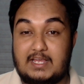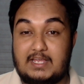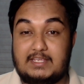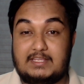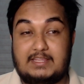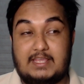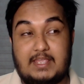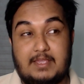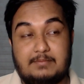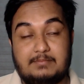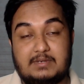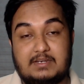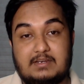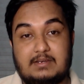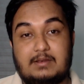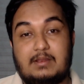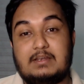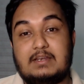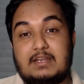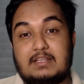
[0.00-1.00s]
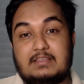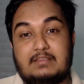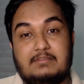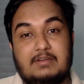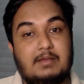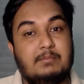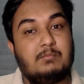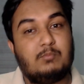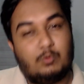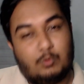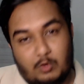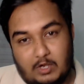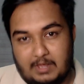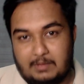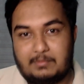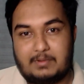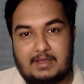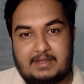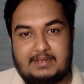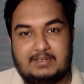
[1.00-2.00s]
இதயம்ன்றதை விட மூளை
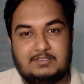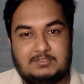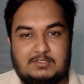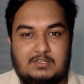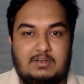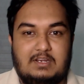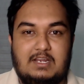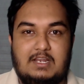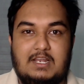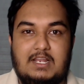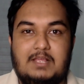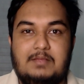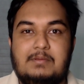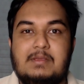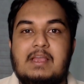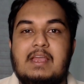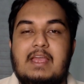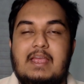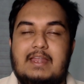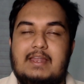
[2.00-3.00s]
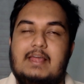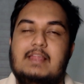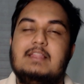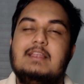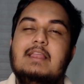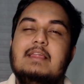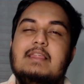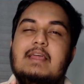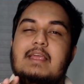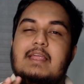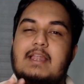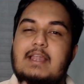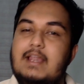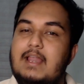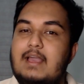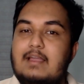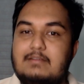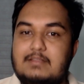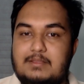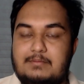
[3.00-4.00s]
மாதிரின்னு சொல்லலாம் அண்ட் அதில் தான்
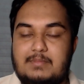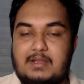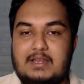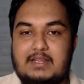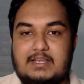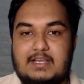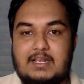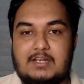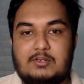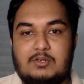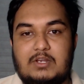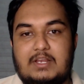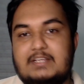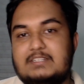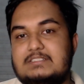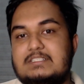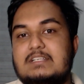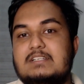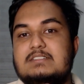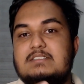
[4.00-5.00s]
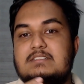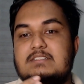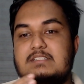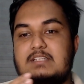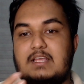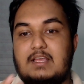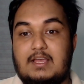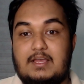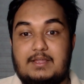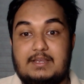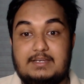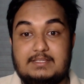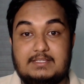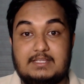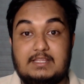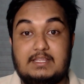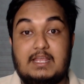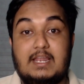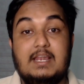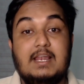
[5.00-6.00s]
எல்லா விதமான கல்குலேஷன்ஸ்
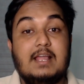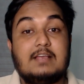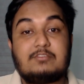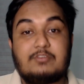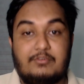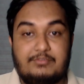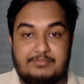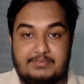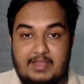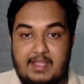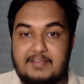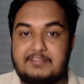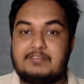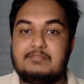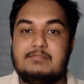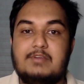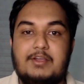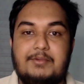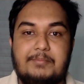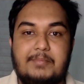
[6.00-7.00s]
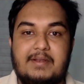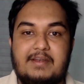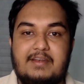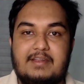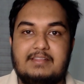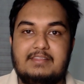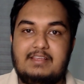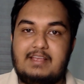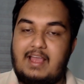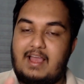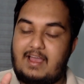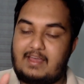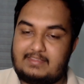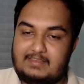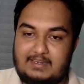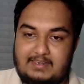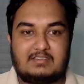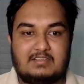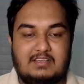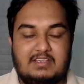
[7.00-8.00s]
அடுத்தது எல்லா சாஃப்ட்வேர்ஸும் ஒர்க் பண்ணுறது
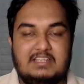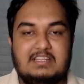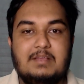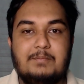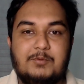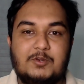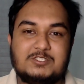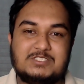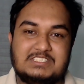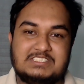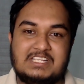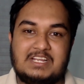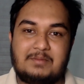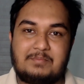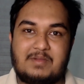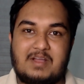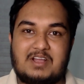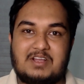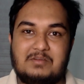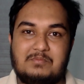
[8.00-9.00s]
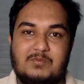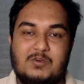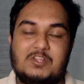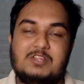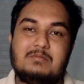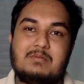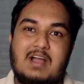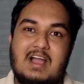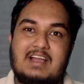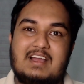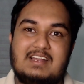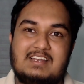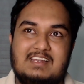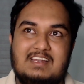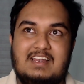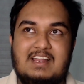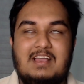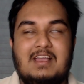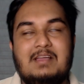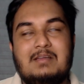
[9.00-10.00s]
அதில் தான் இந்த ப்ரொசஸரை பார்க்கும்போது மார்க்கெட்டில்